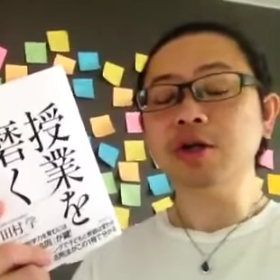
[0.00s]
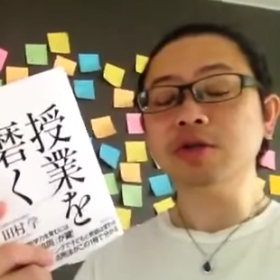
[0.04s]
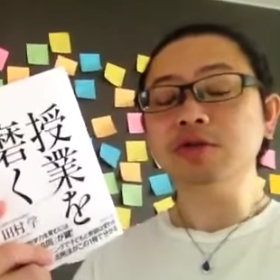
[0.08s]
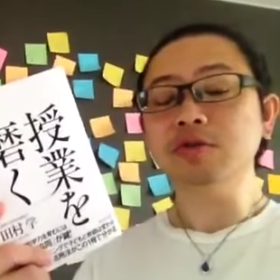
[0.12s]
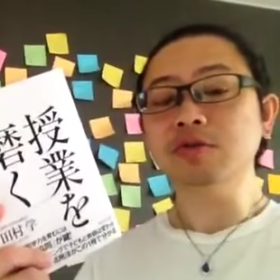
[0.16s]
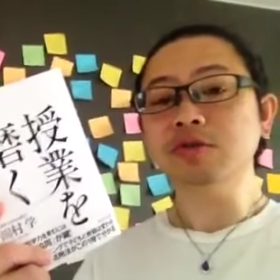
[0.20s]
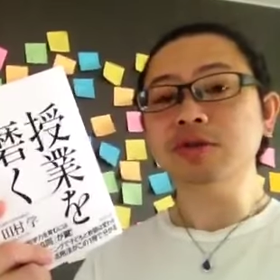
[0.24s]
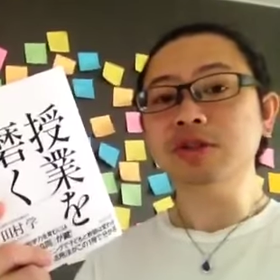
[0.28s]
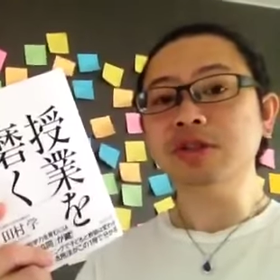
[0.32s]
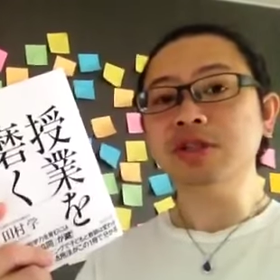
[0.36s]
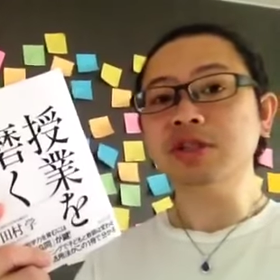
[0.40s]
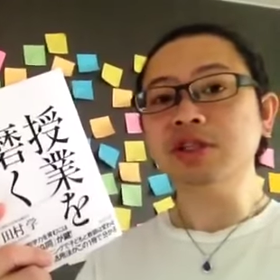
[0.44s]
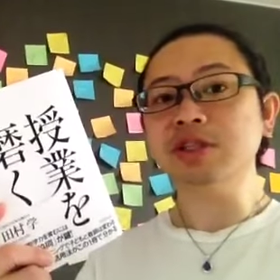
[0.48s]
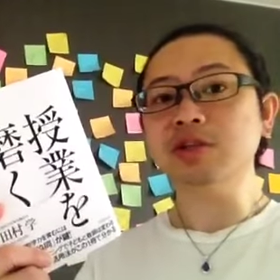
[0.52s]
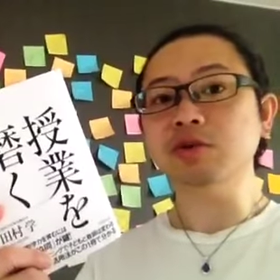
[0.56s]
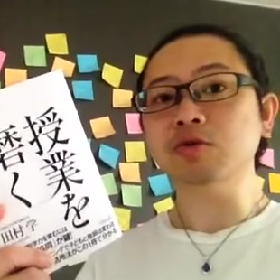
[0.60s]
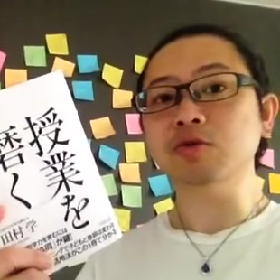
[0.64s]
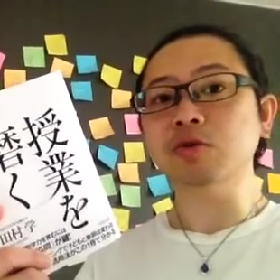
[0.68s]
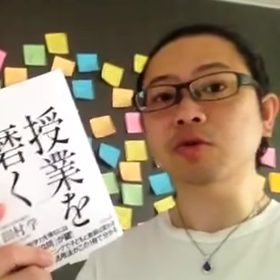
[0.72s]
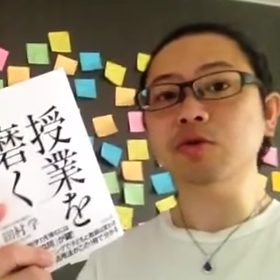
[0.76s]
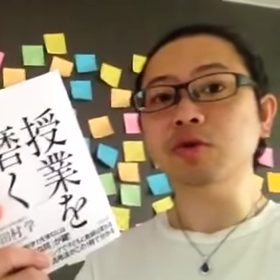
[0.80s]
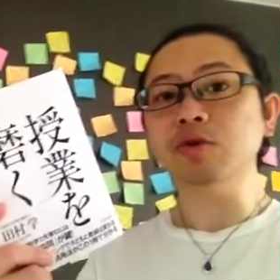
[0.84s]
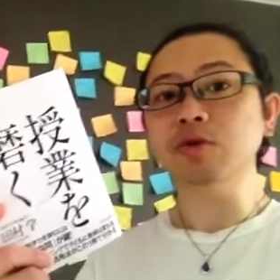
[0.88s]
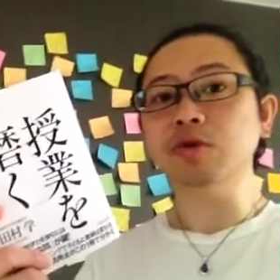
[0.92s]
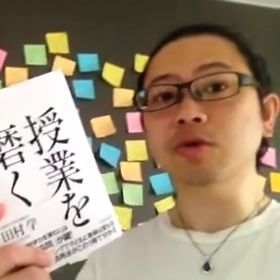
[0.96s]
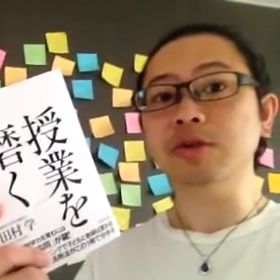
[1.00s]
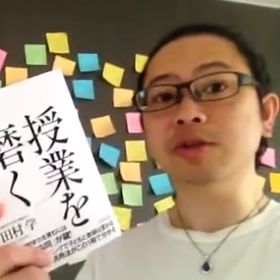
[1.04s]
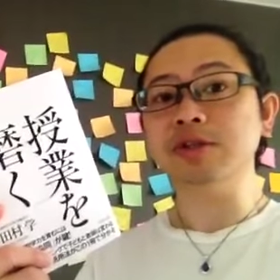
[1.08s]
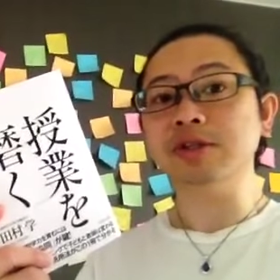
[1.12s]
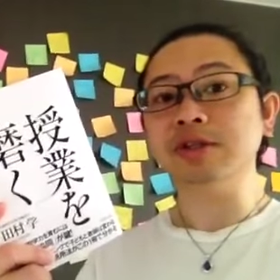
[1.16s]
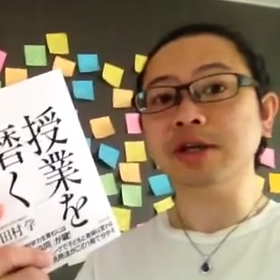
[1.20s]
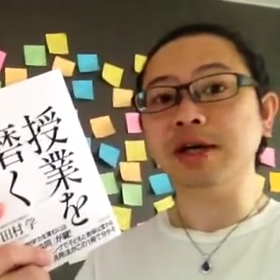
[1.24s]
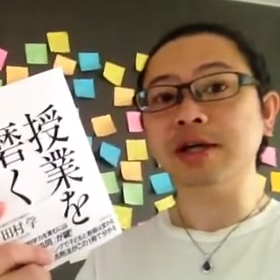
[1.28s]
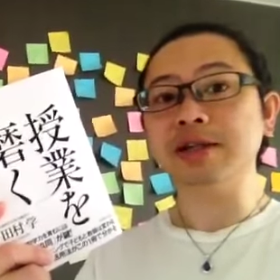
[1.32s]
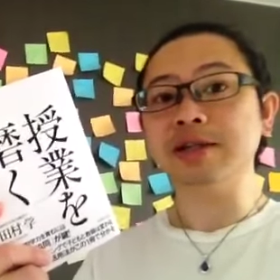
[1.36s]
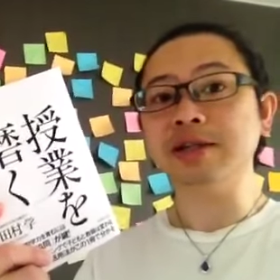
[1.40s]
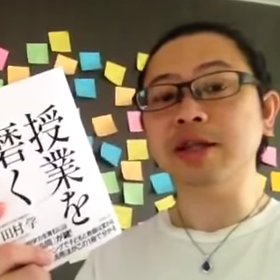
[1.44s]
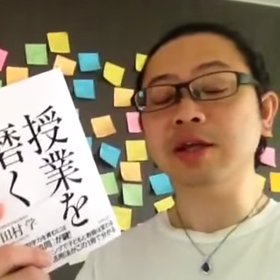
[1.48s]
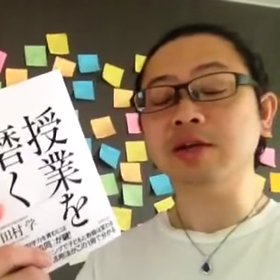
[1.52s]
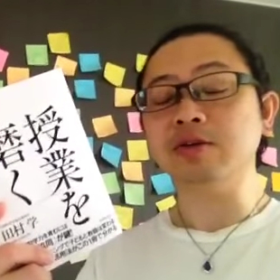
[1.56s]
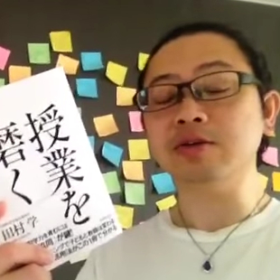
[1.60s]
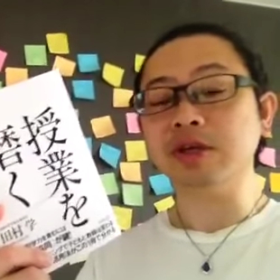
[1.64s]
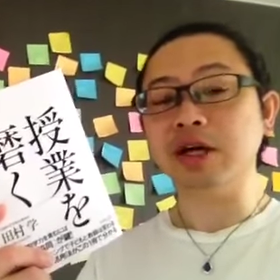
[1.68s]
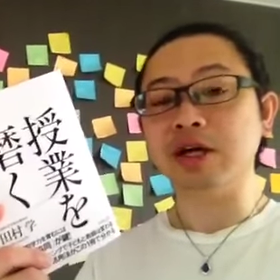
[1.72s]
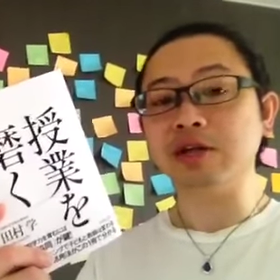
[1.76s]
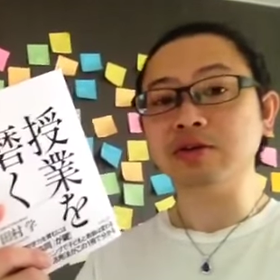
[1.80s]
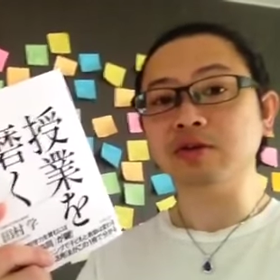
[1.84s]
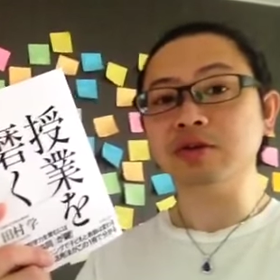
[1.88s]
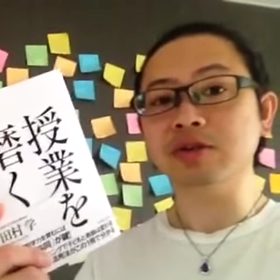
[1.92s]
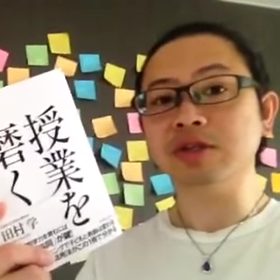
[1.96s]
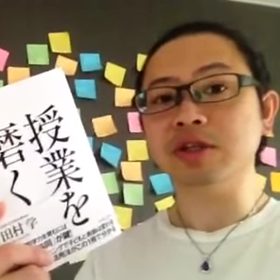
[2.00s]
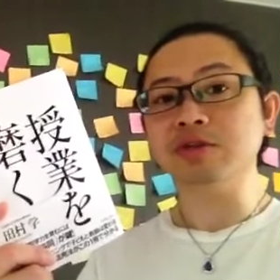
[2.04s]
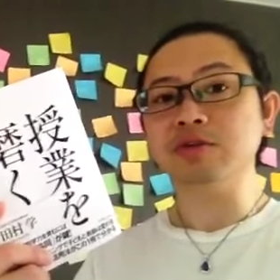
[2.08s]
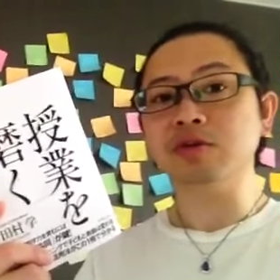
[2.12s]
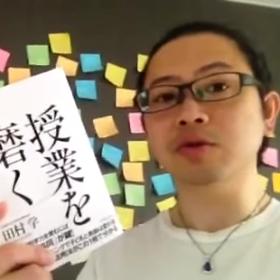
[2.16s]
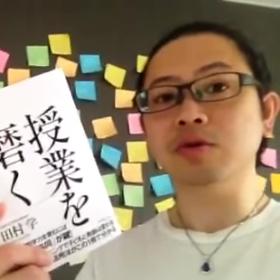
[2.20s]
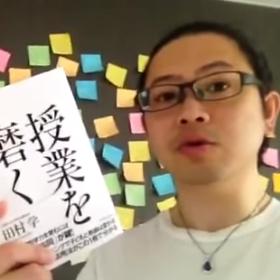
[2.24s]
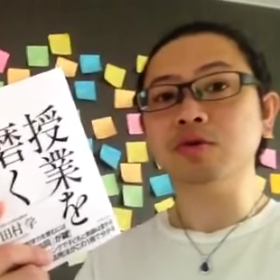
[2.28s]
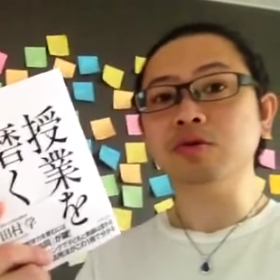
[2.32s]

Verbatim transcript: その知識をどのように使っていくかそしてそ